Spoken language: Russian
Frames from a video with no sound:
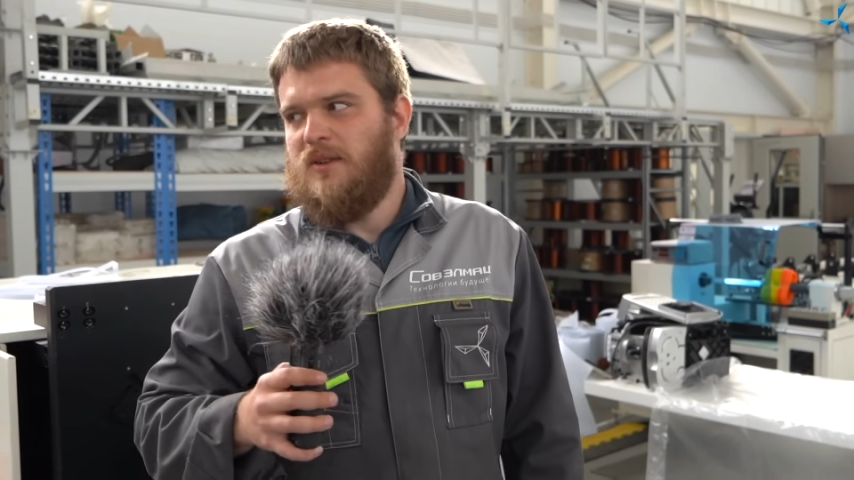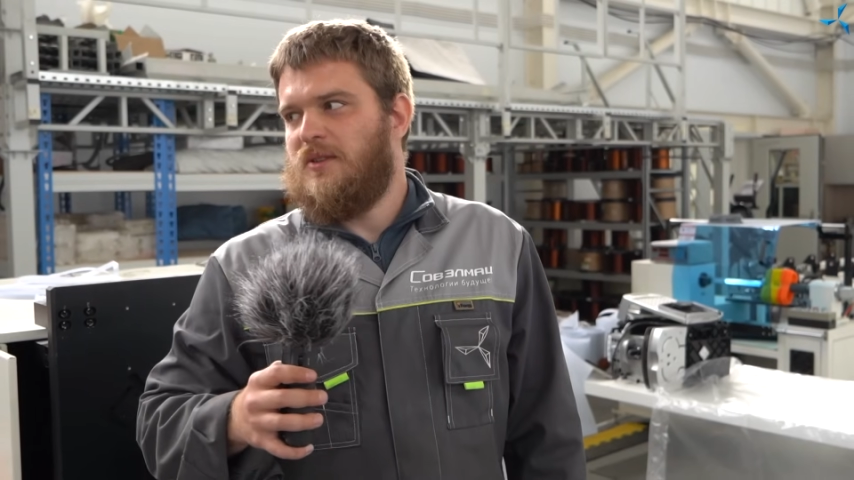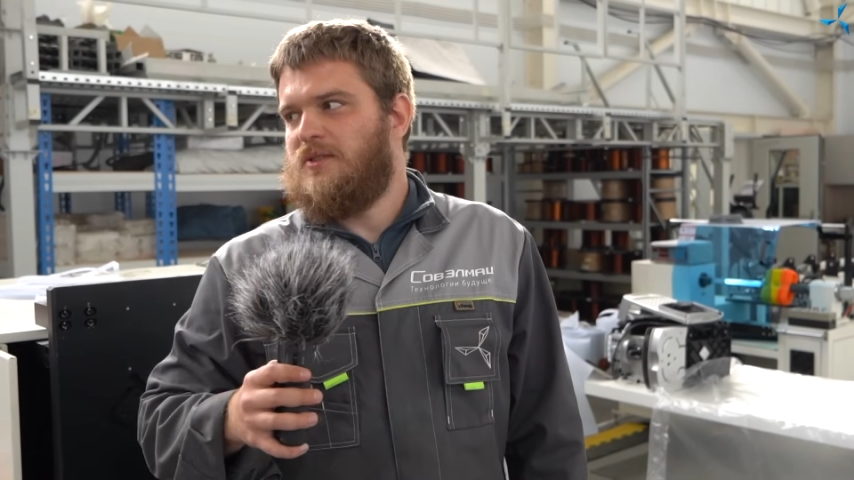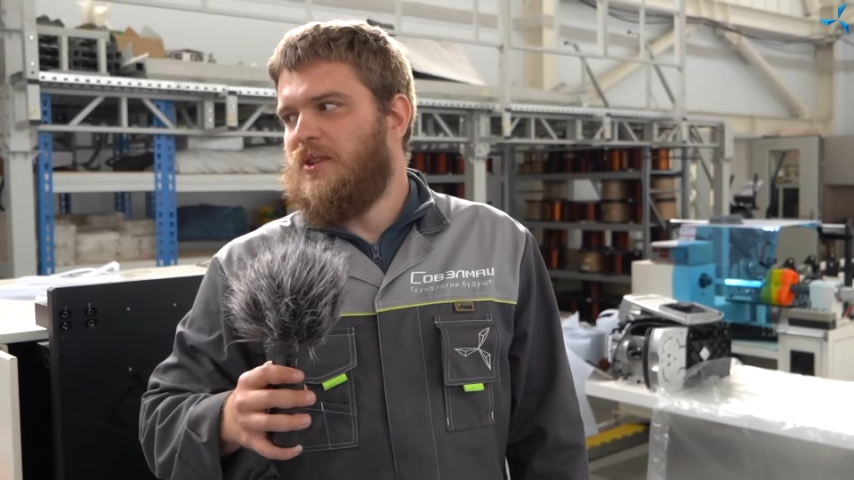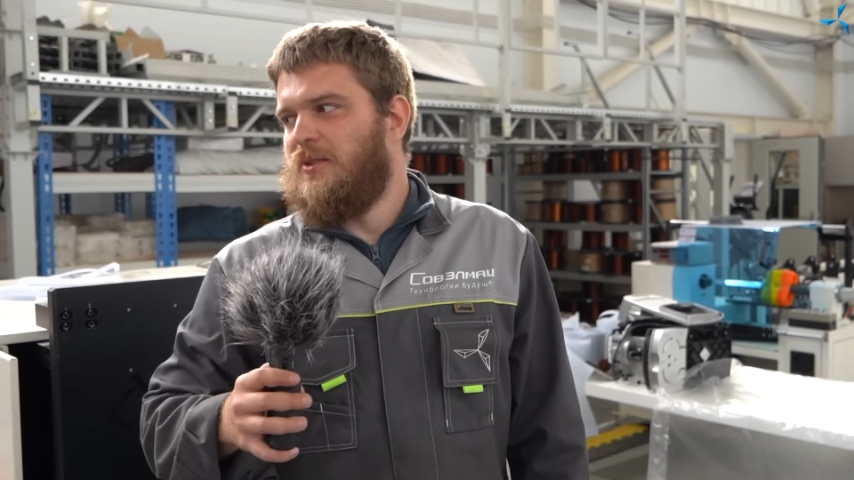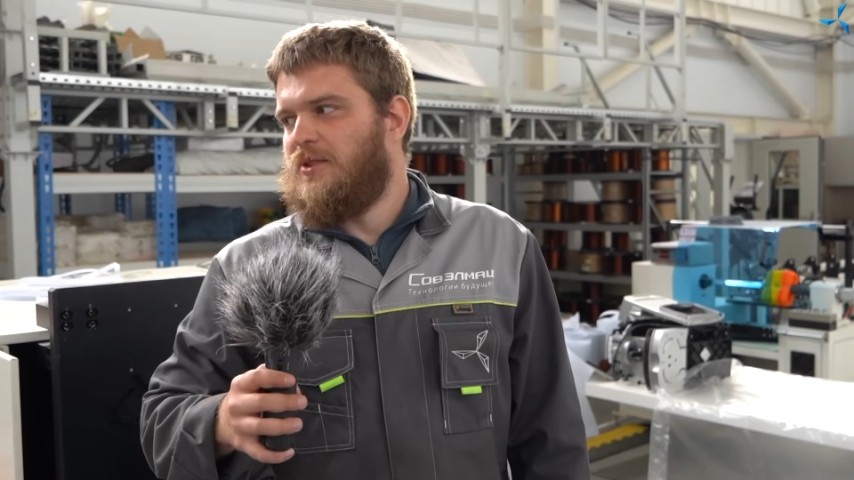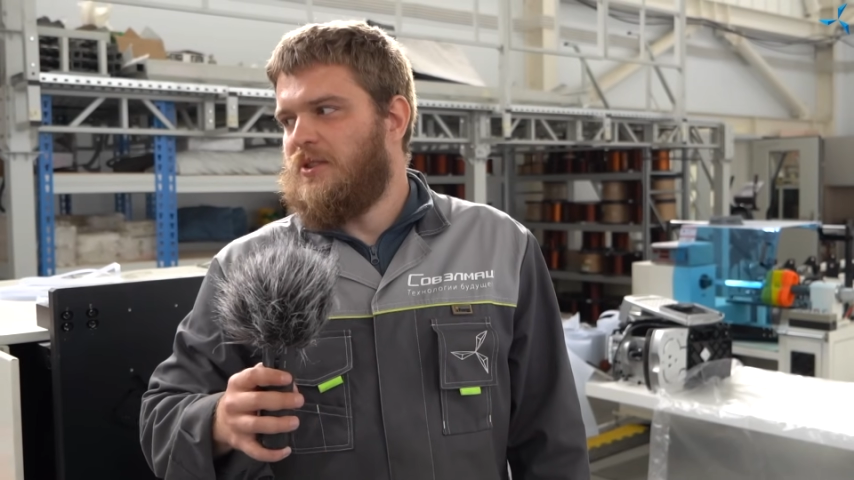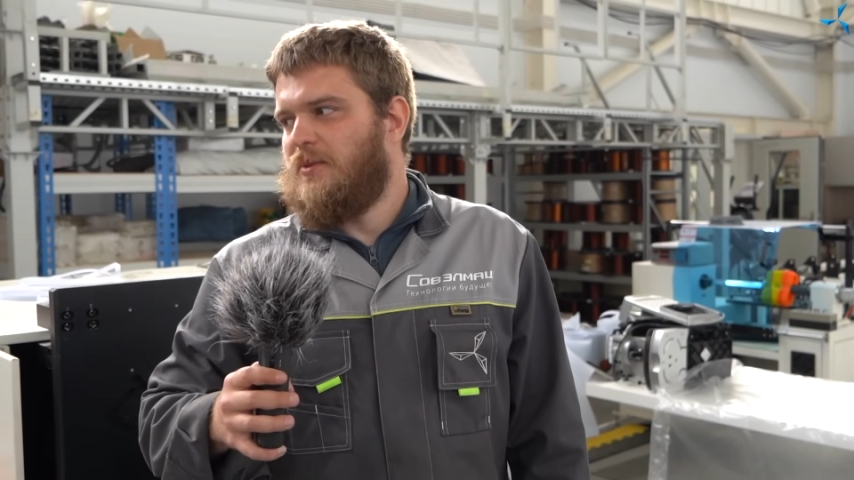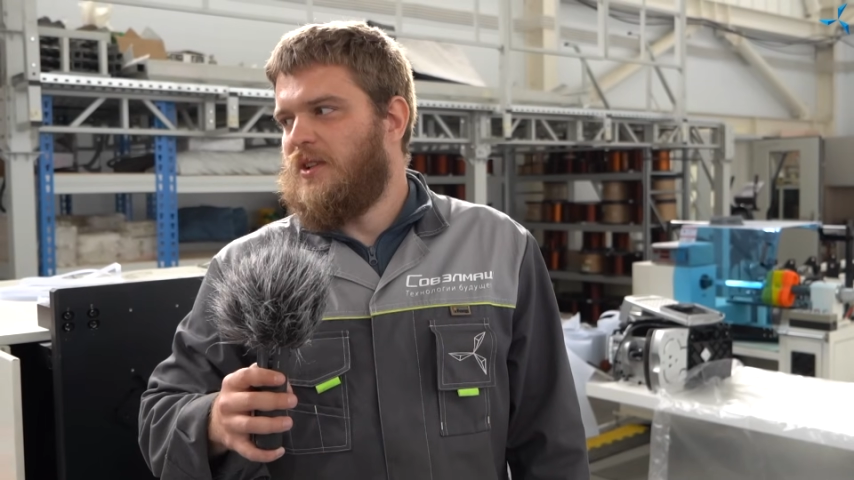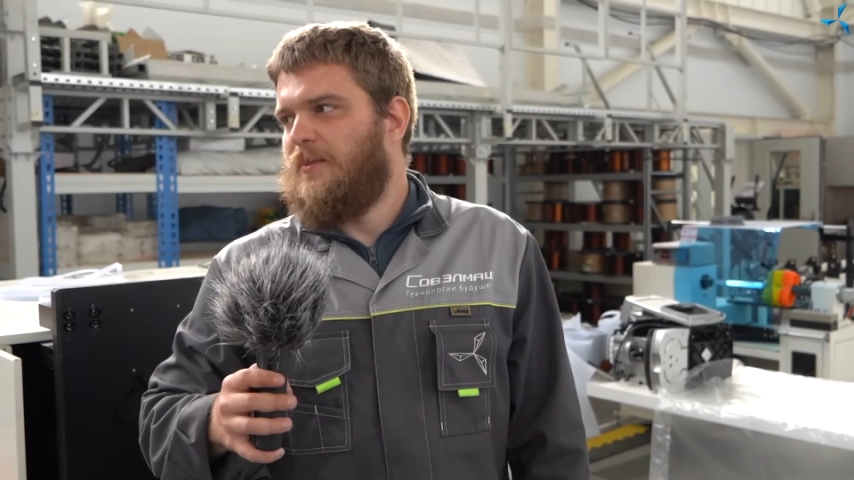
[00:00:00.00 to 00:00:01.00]
Вот.
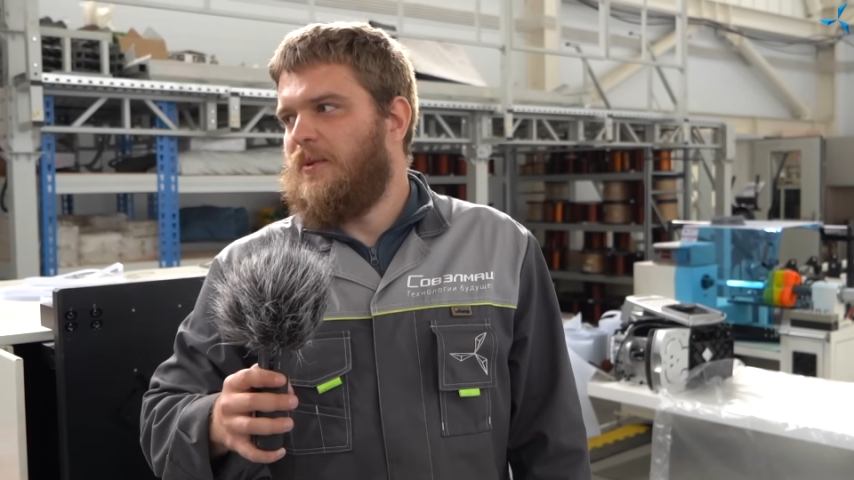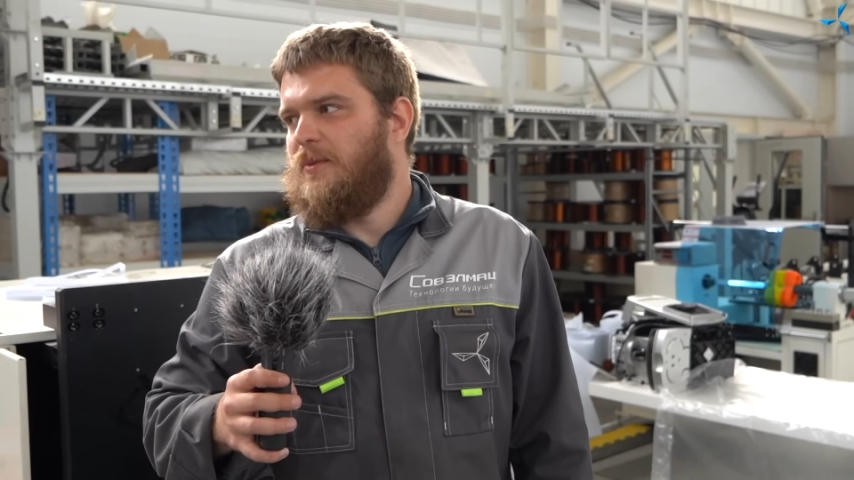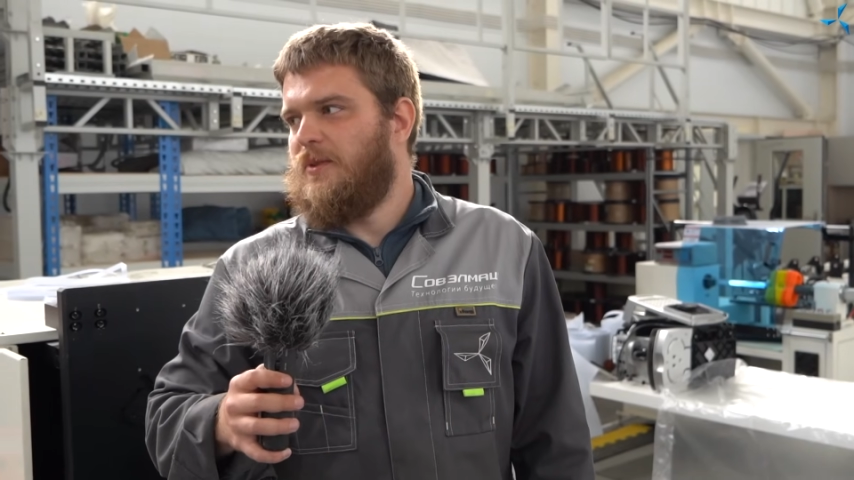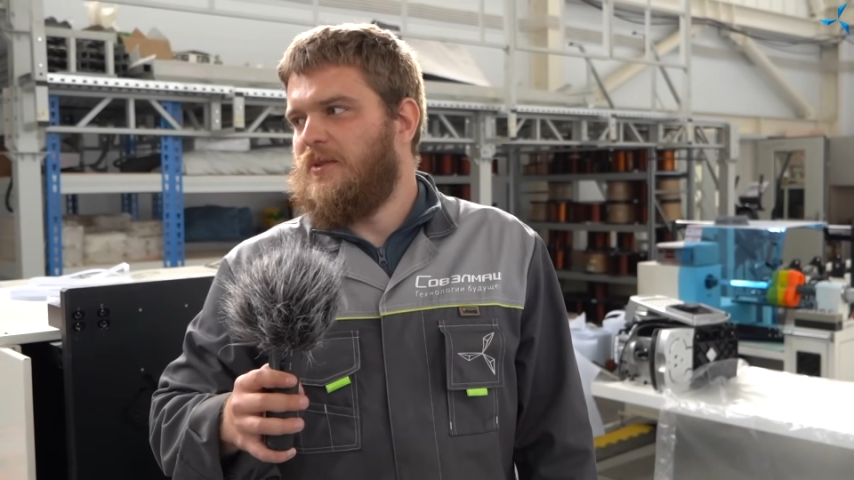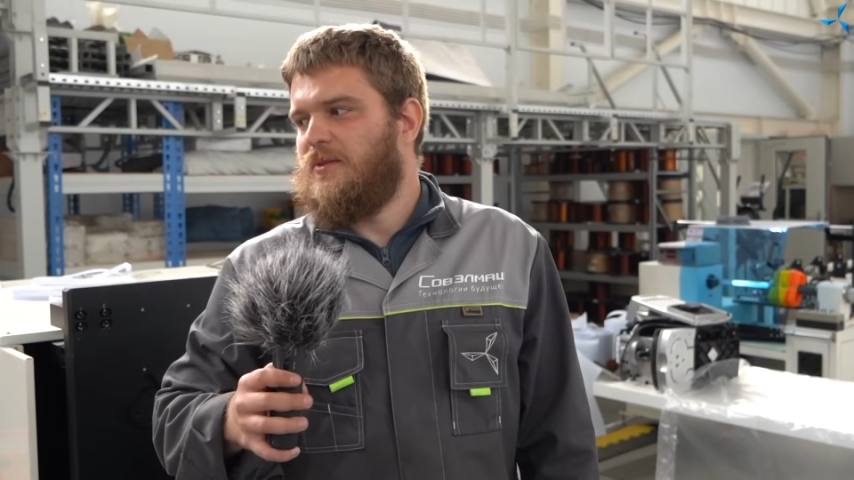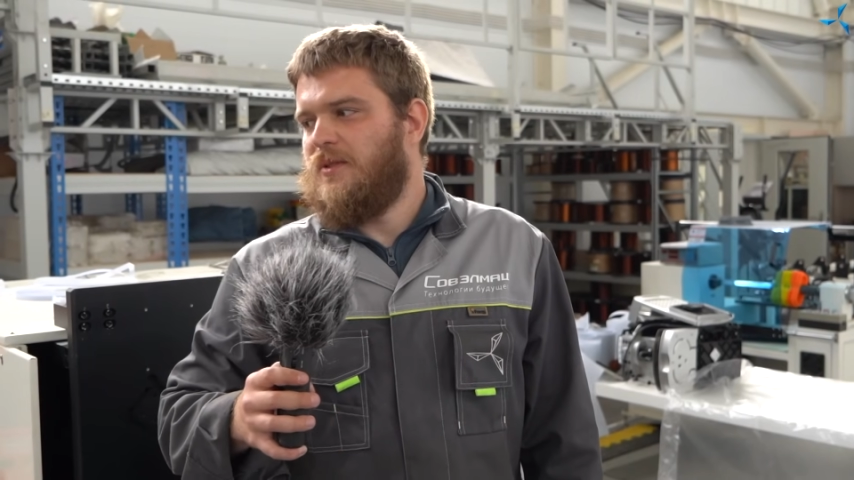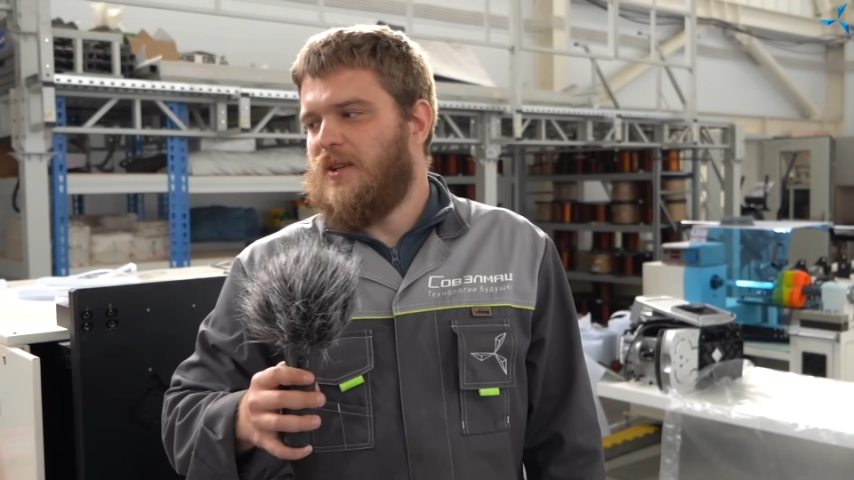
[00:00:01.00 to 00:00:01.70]
Следующим этапом будет